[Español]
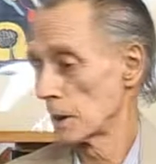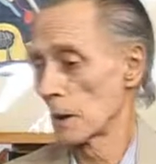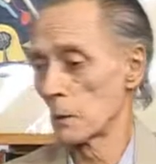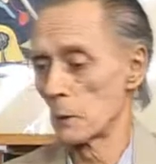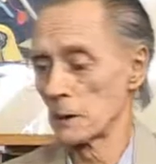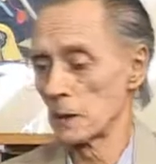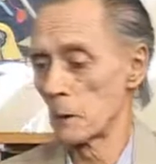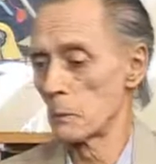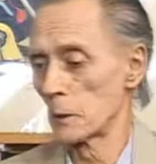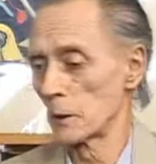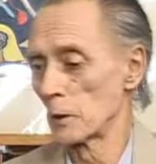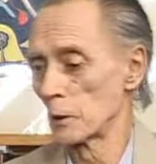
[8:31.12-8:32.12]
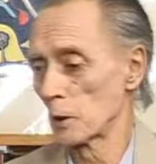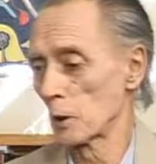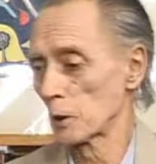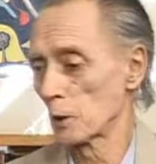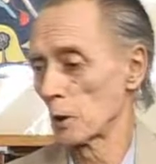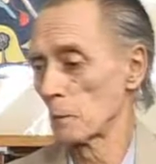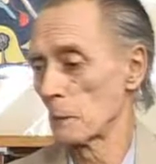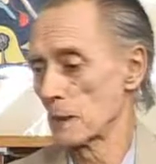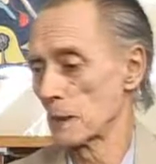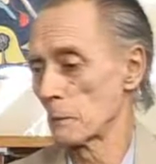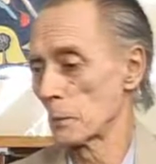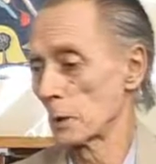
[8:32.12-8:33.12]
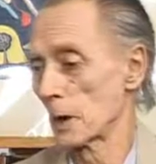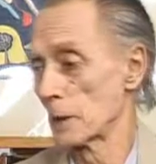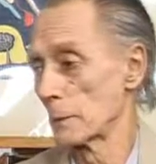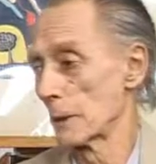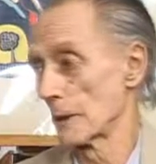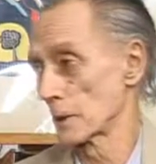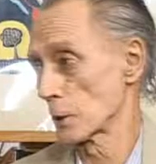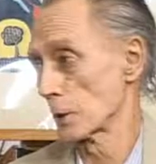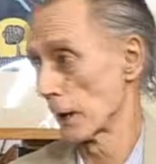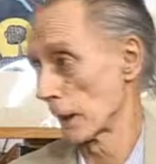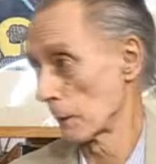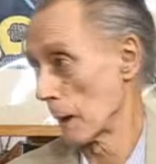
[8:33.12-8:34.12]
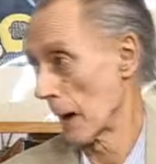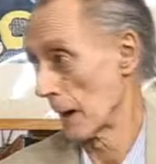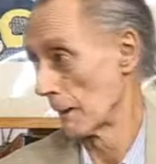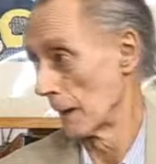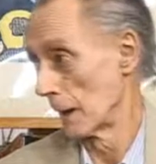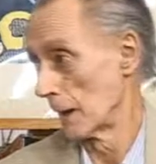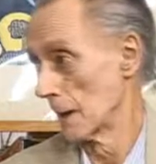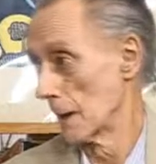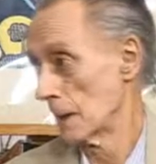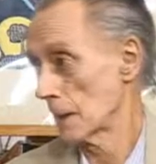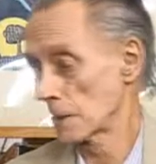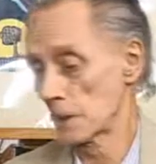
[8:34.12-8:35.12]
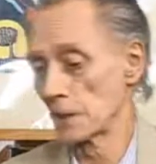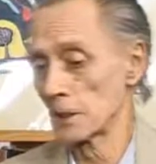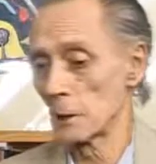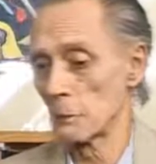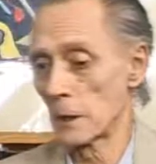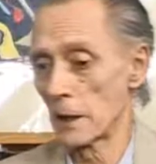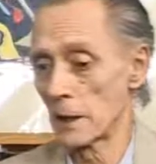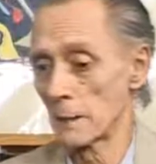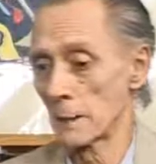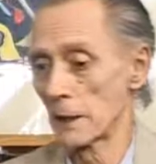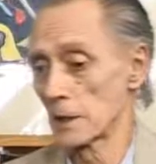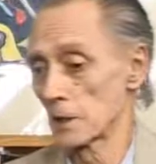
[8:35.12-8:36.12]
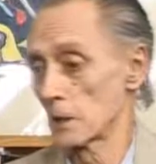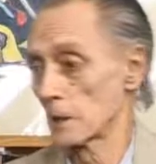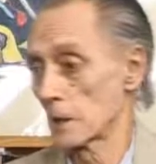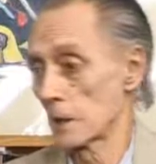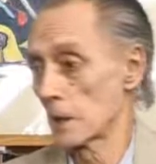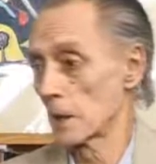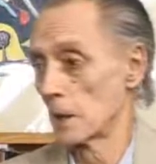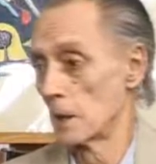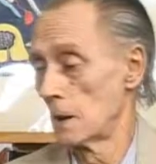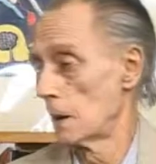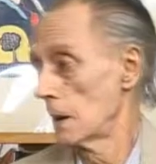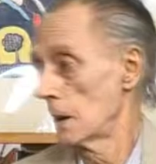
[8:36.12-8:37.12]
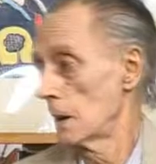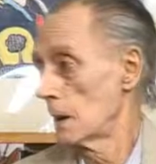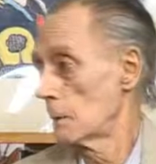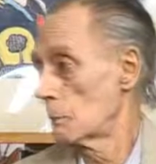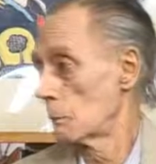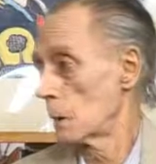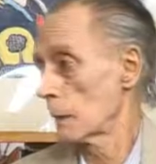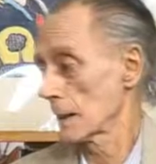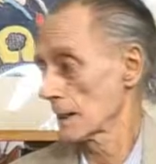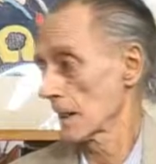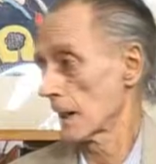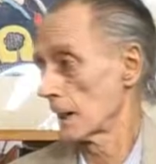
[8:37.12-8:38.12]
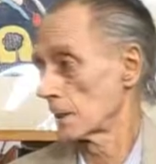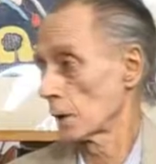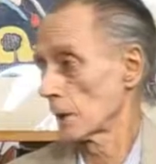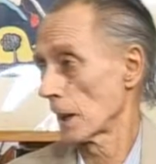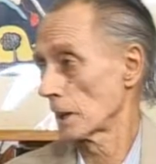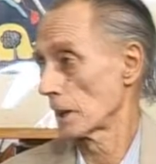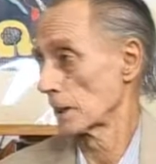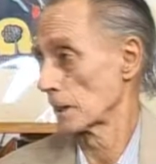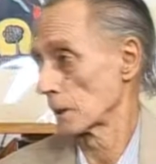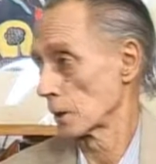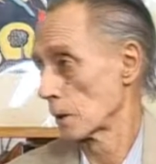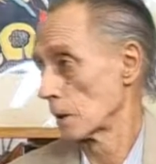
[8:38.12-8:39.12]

Te das cuenta, porque no, todo pasa por la liberación armada, sino por la liberación que vos vas sacando de adentro.